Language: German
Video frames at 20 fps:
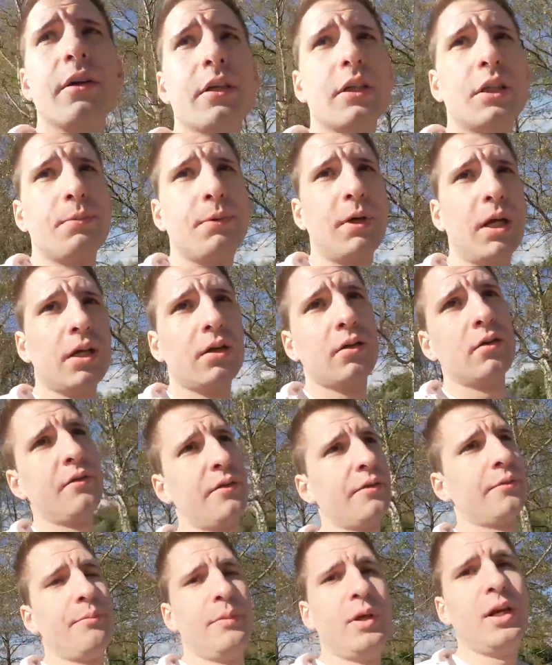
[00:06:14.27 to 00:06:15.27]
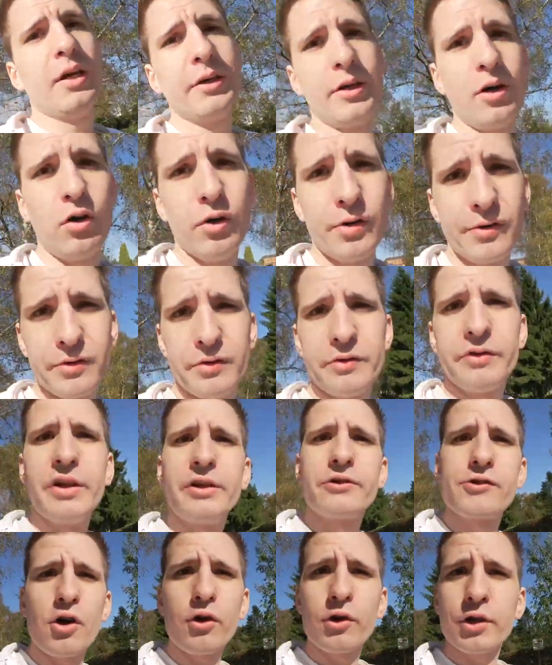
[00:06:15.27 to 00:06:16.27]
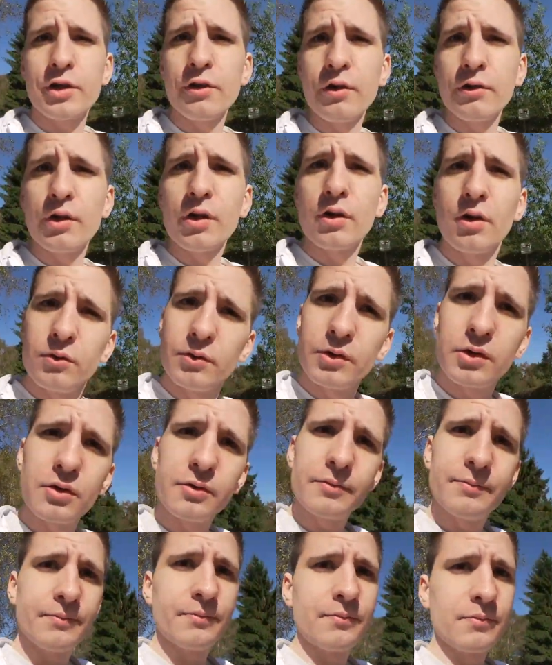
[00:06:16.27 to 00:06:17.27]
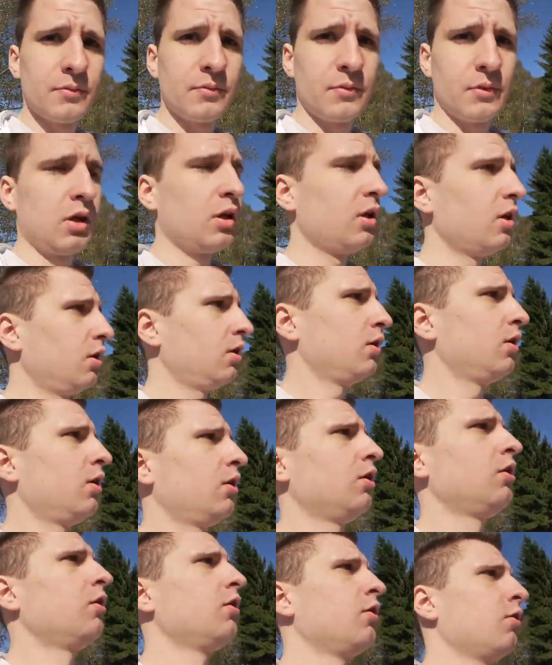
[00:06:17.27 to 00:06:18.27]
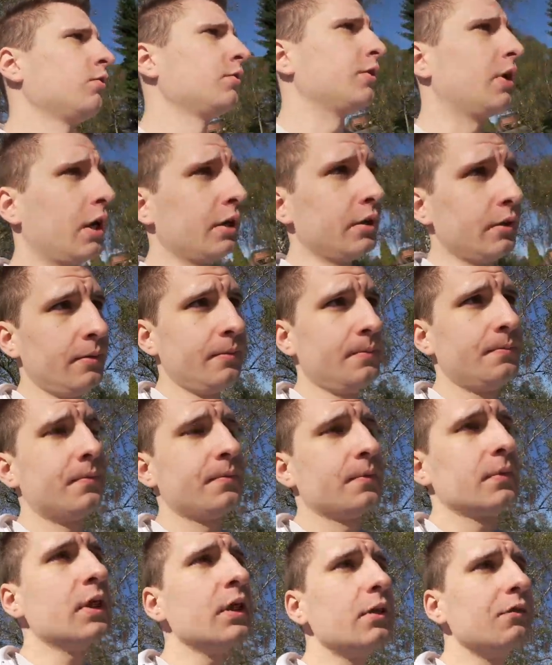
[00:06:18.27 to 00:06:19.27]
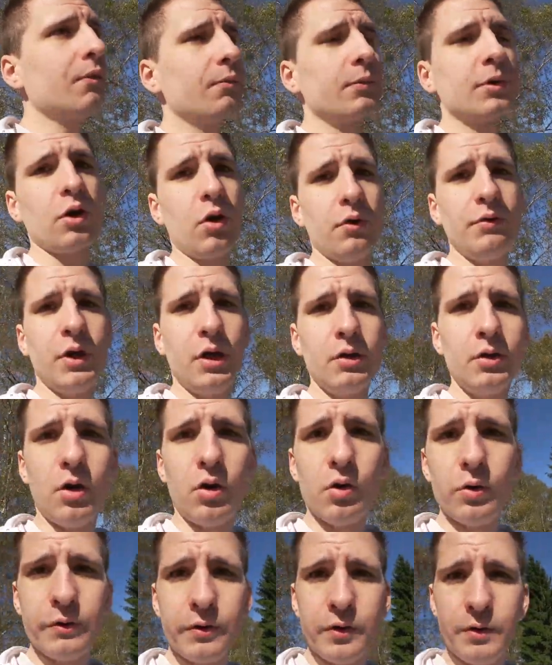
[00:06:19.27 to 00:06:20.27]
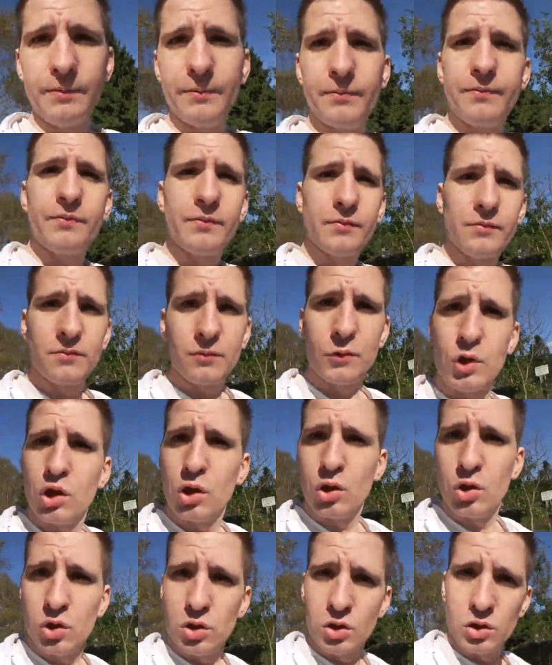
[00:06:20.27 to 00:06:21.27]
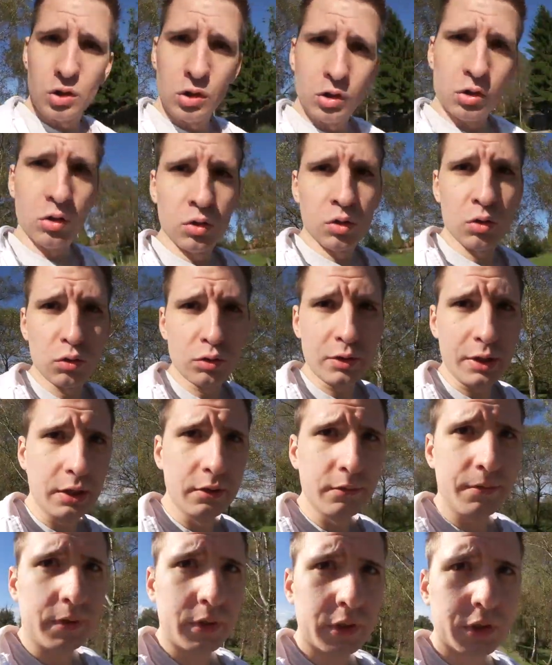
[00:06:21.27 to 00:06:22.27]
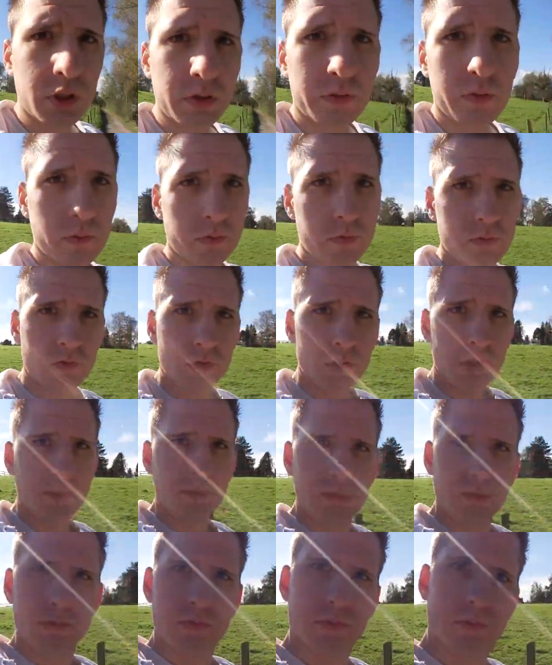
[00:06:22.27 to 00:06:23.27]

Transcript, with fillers: ich bringe Mila nach Hause und dann jogge ich noch eine Runde. Und dann es für mich auch wieder nach Hause. Und dann fange ich an zu streamen.